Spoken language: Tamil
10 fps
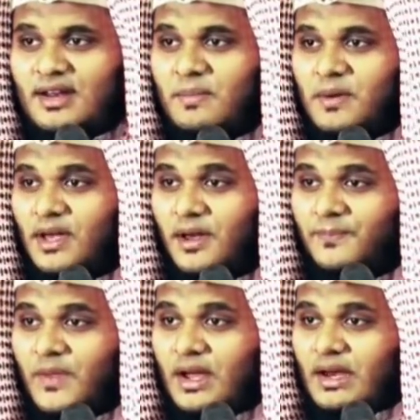நபியே
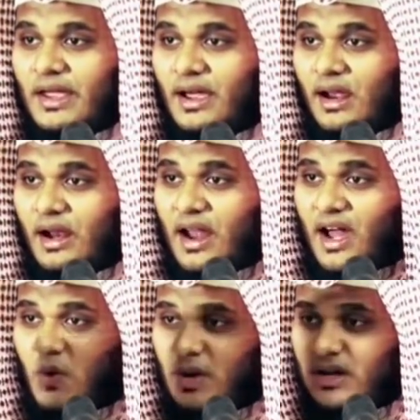நீங்கள்
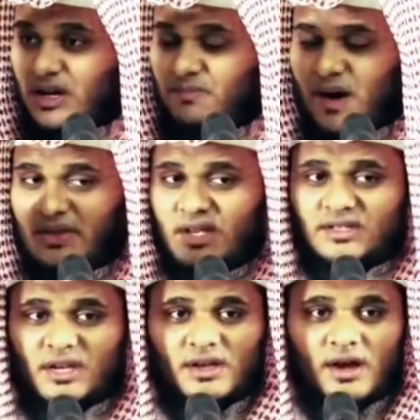அல்லாஹுவை
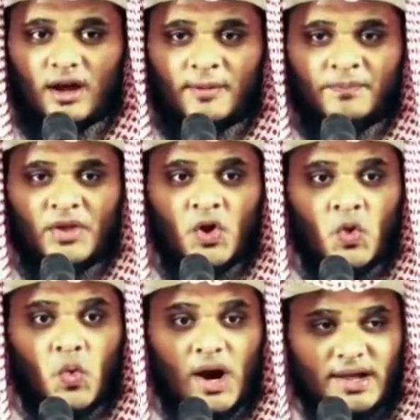இபாதச் செய்யுங்கள்
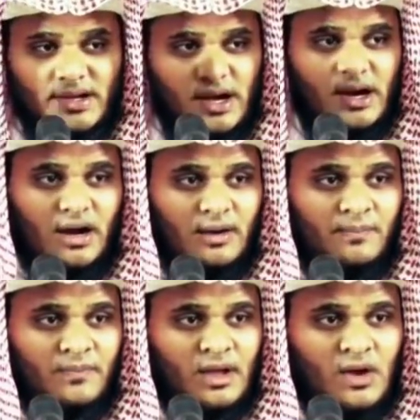வணங்குங்கள்
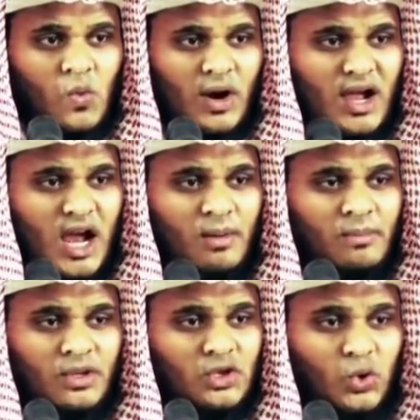வணக்கம்
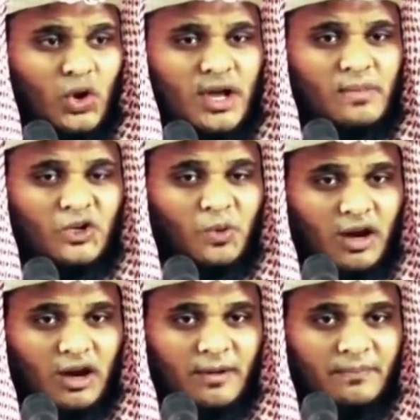என்பது தொழுகை
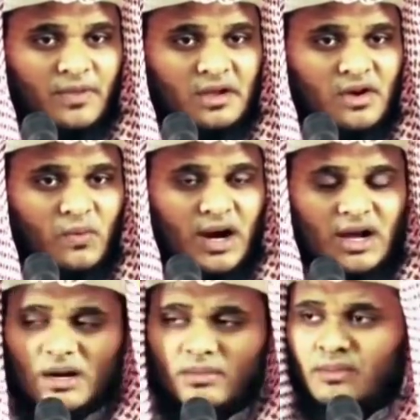மட்டுமல்ல
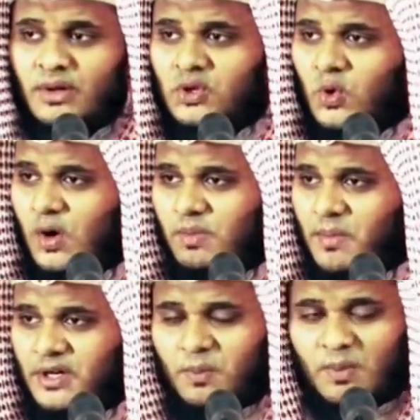வணக்கம் என்பது நோன்பு
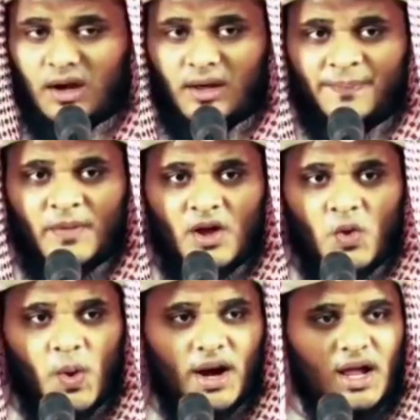மட்டுமல்ல
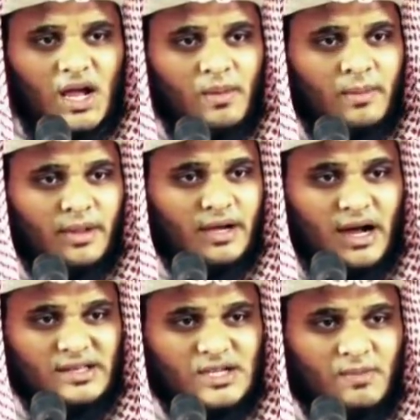வணக்கம் என்பது
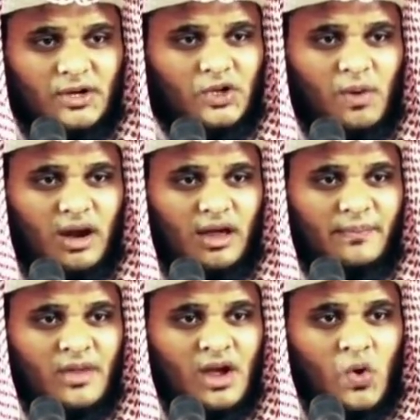ஹஜ் மட்டுமல்ல
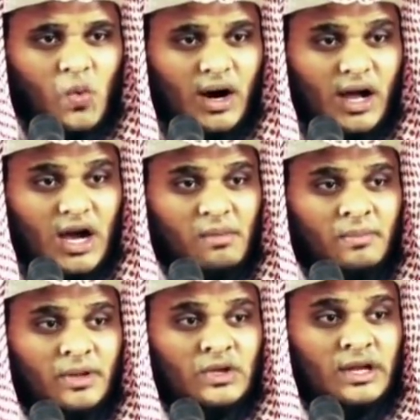வணக்கம்
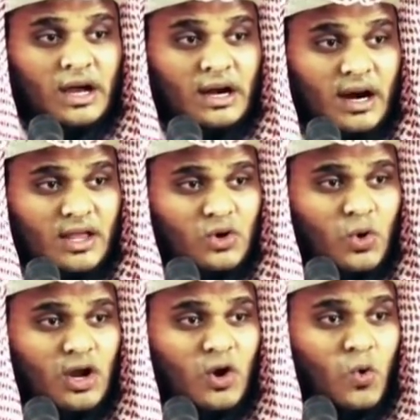என்பது நீங்கள் நடந்து
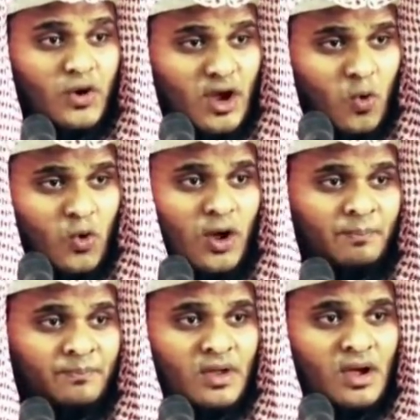கொள்ளக்கூடிய குணம்